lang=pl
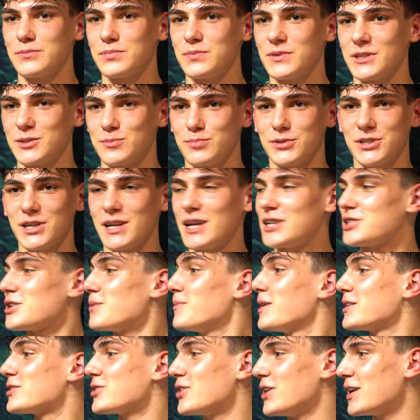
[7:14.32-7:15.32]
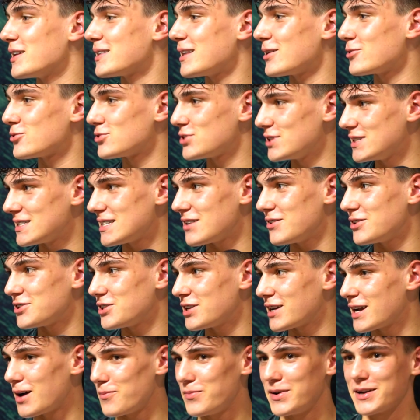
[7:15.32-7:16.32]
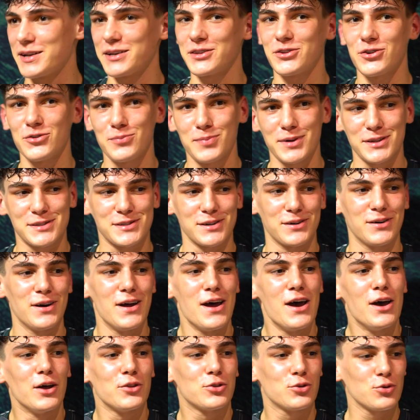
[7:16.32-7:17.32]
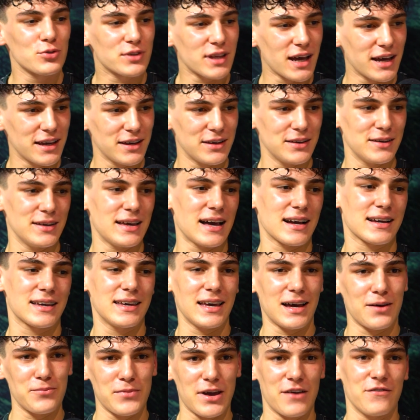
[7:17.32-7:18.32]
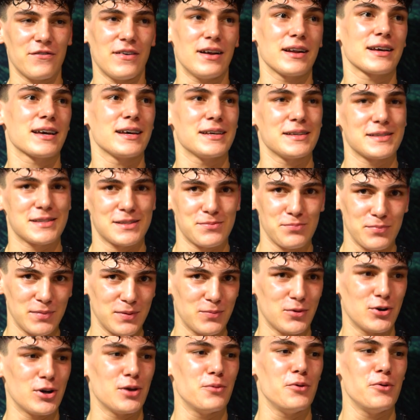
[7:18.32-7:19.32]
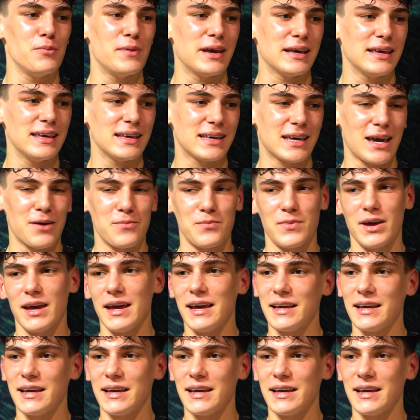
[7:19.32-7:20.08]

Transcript: y, przeraża mnie trochę ta różnica właśnie gabarytów, bo co tutaj jak ja miałem walkę z moim imiennikiem,